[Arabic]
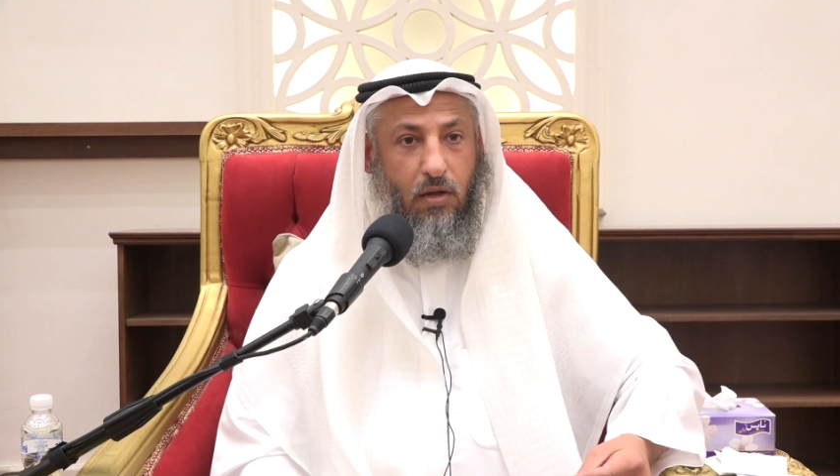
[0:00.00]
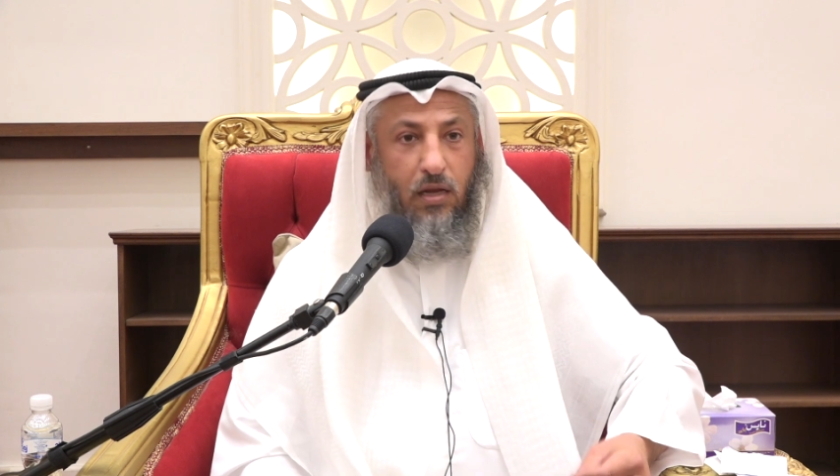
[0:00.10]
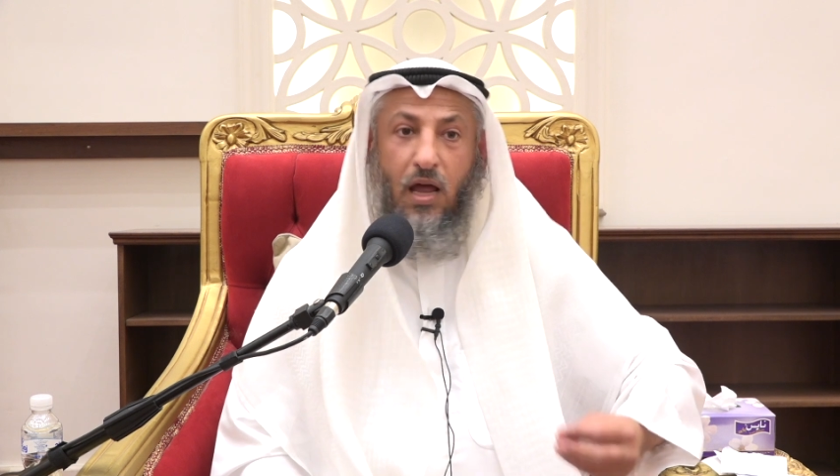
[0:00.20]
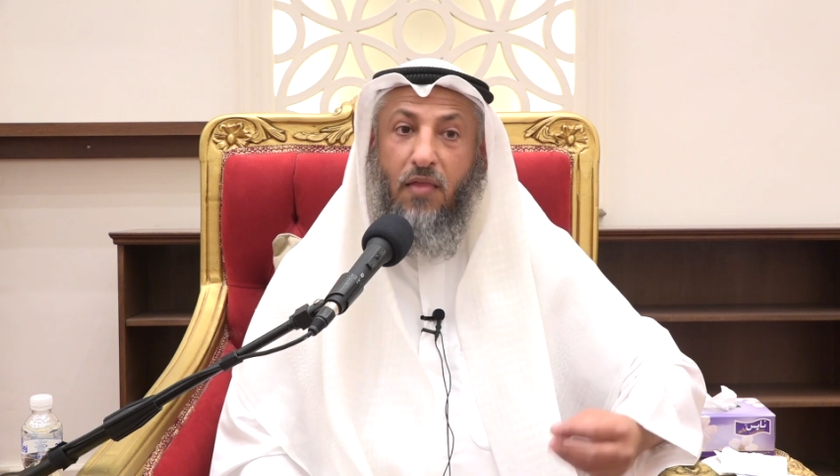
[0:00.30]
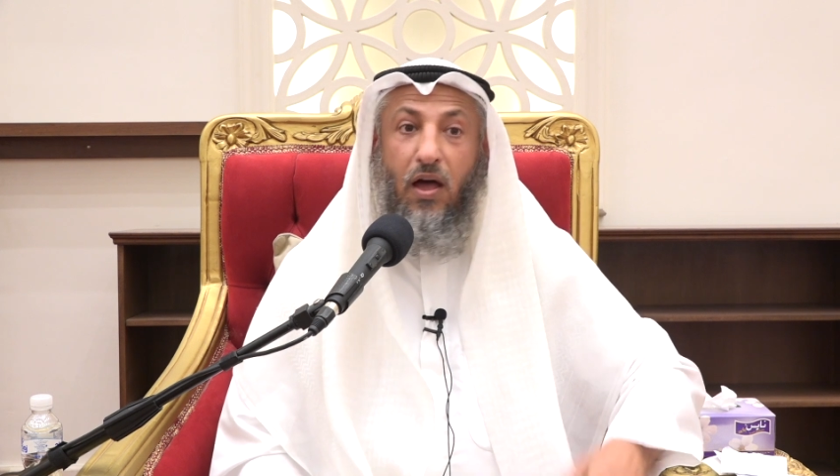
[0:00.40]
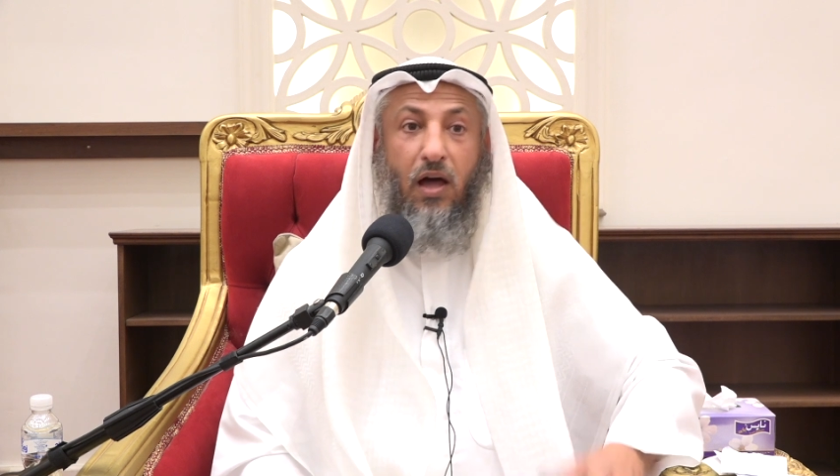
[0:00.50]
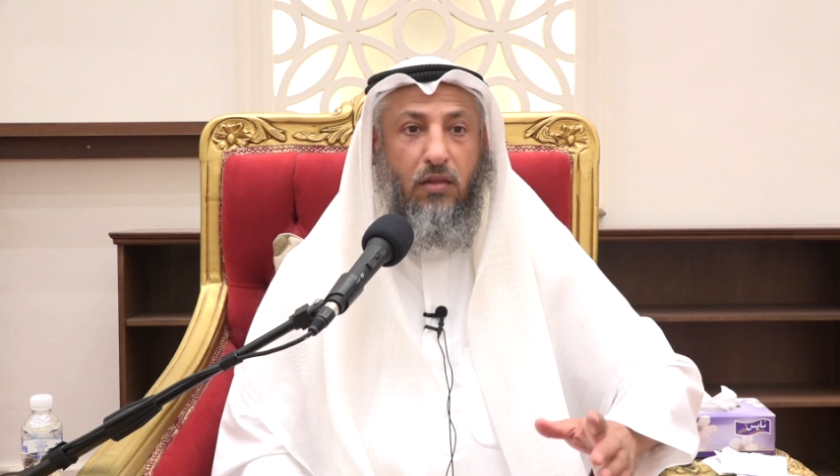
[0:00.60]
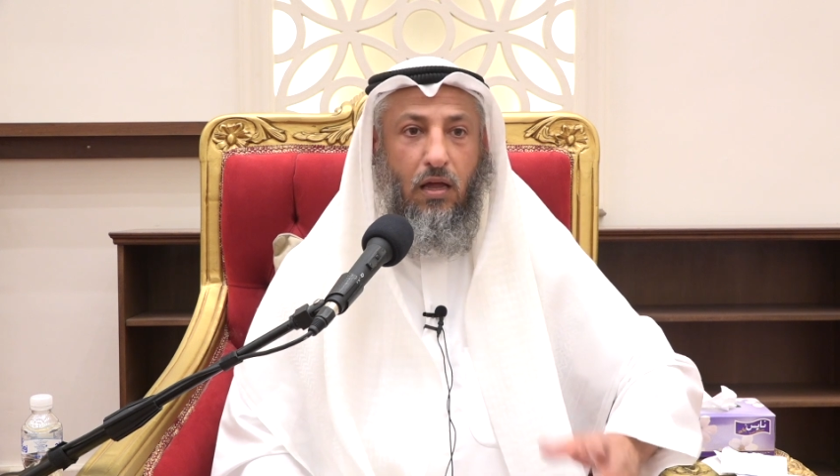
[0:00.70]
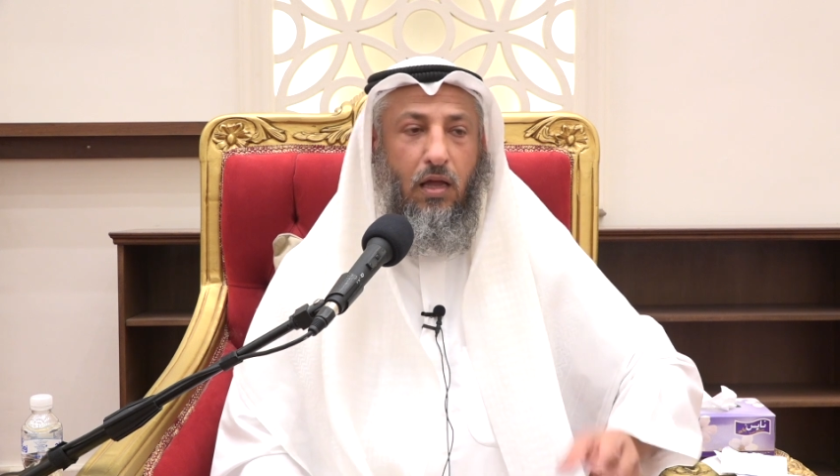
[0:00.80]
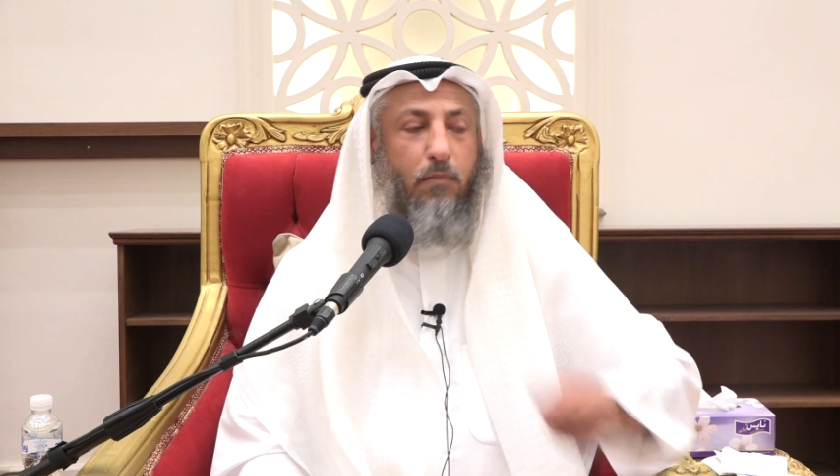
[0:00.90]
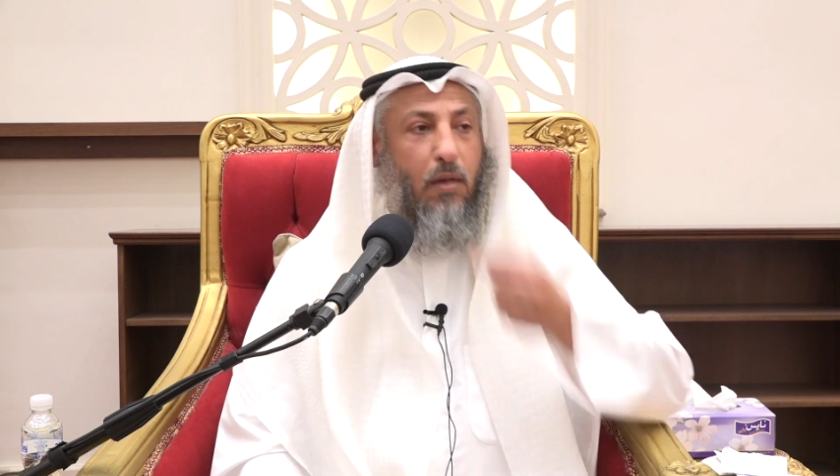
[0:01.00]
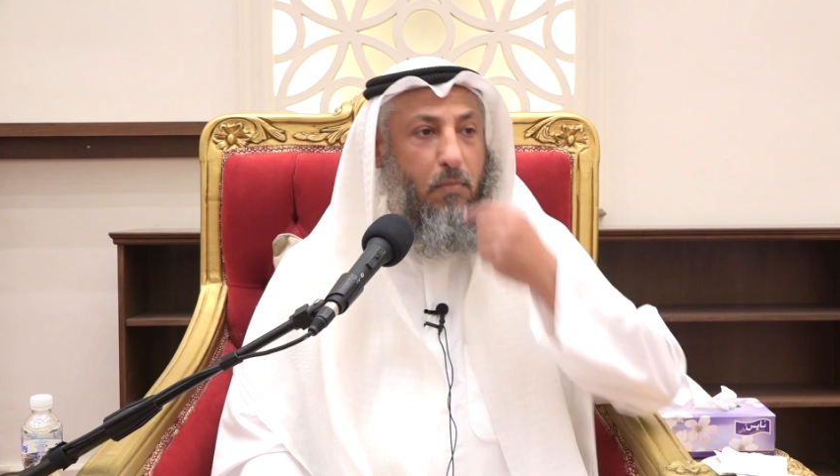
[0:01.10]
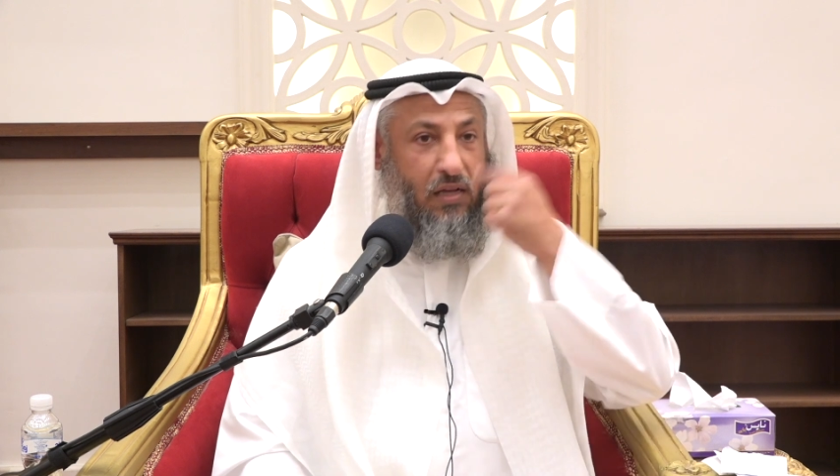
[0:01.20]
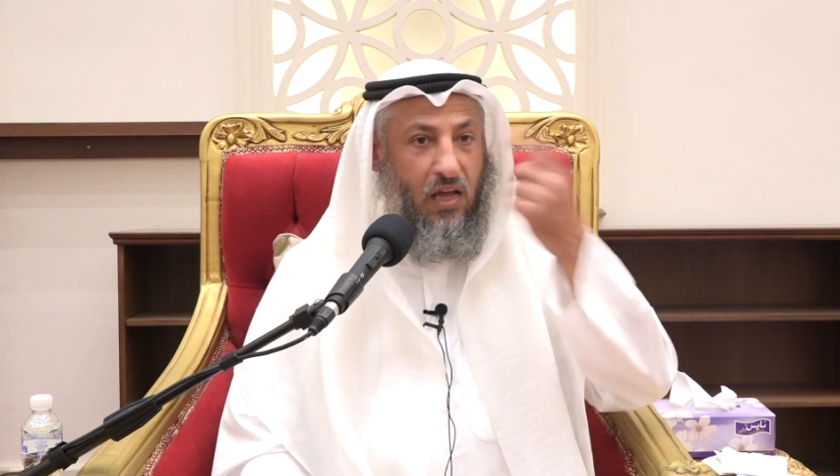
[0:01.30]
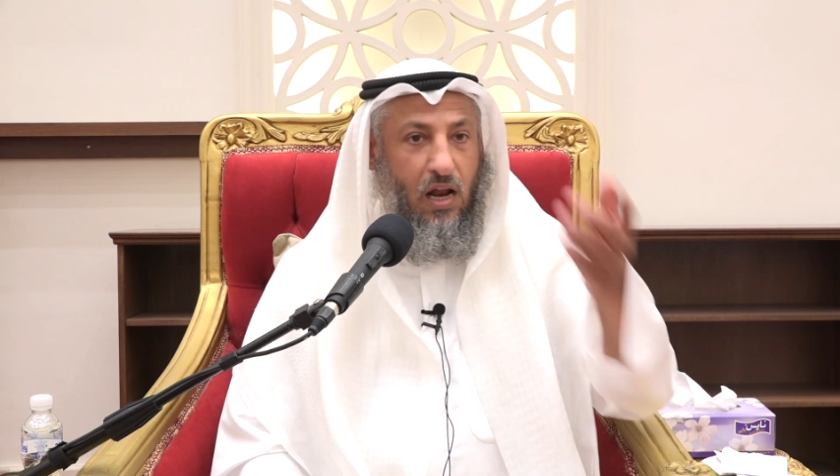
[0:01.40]
أن هذا خطأ إما
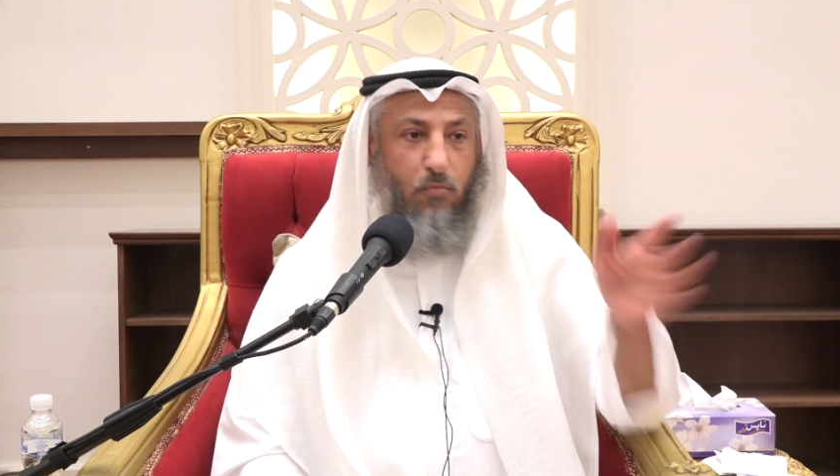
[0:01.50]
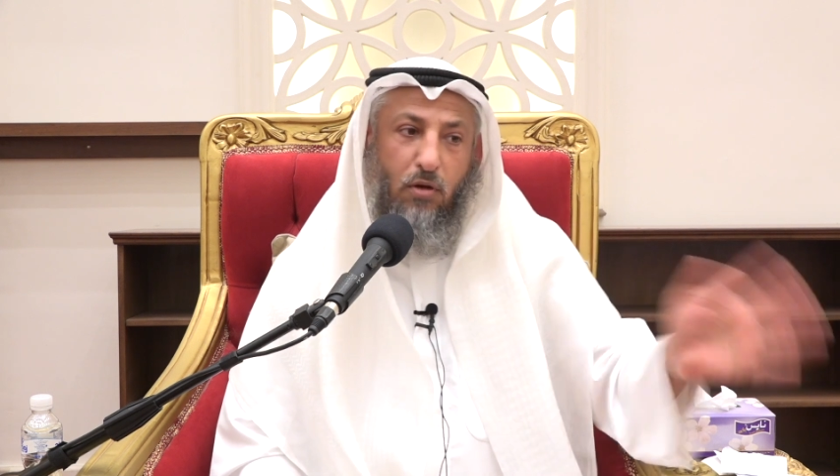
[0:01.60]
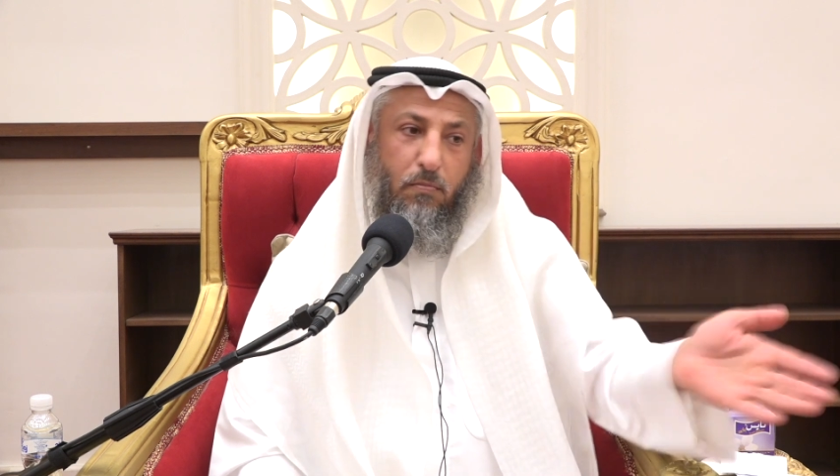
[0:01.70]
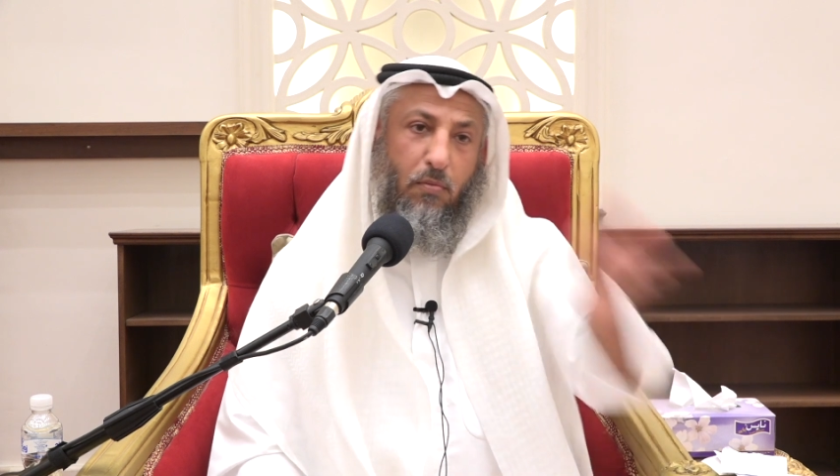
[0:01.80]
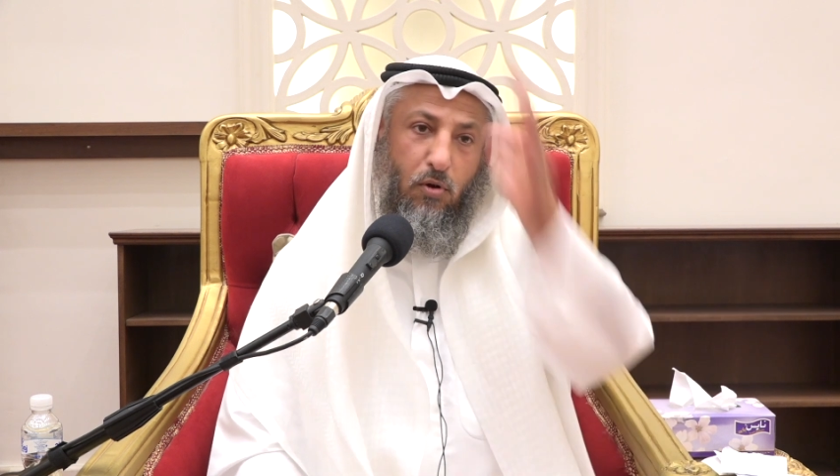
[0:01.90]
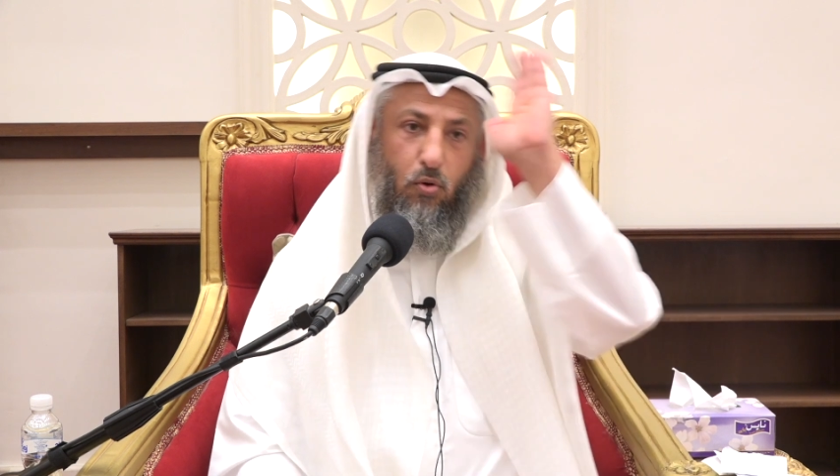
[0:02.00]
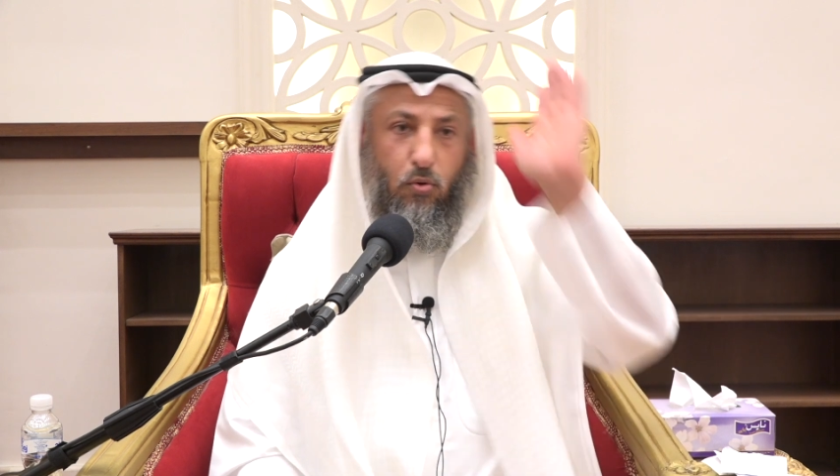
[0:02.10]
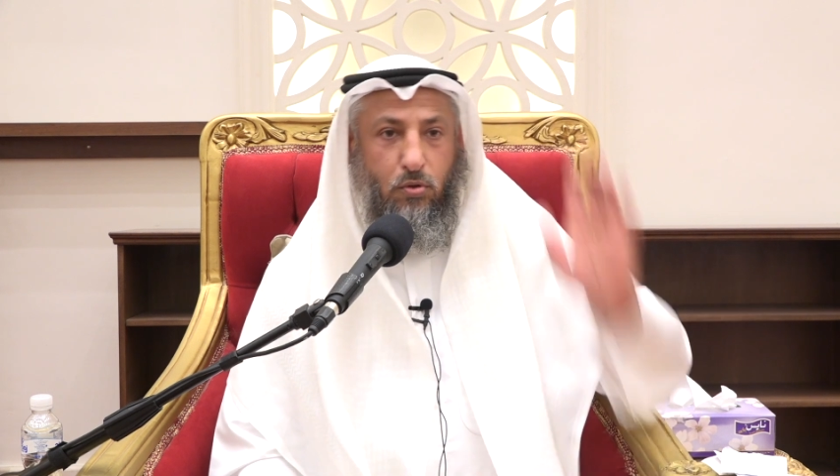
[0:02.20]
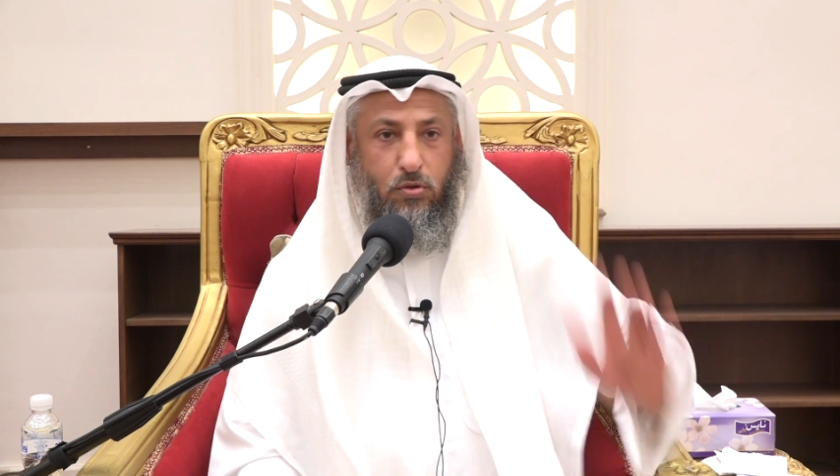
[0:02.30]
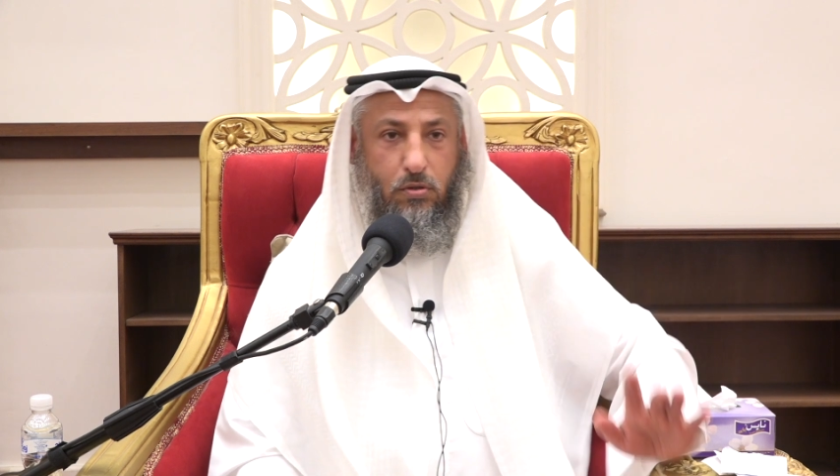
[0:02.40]
بالكلام وإما بالخروج